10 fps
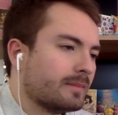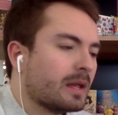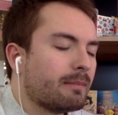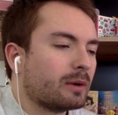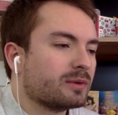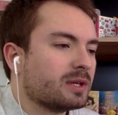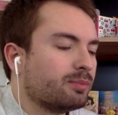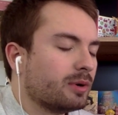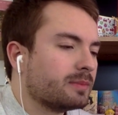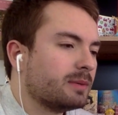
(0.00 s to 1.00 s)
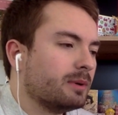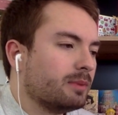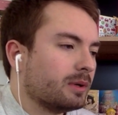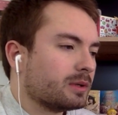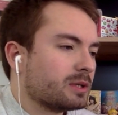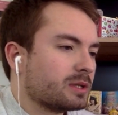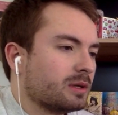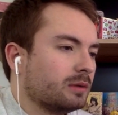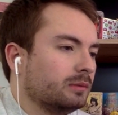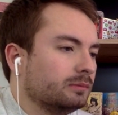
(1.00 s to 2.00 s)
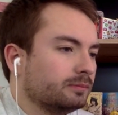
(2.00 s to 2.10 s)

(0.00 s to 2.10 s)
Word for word: Par contre, c'est plus un petit bébé, hein, Jackson. Hein.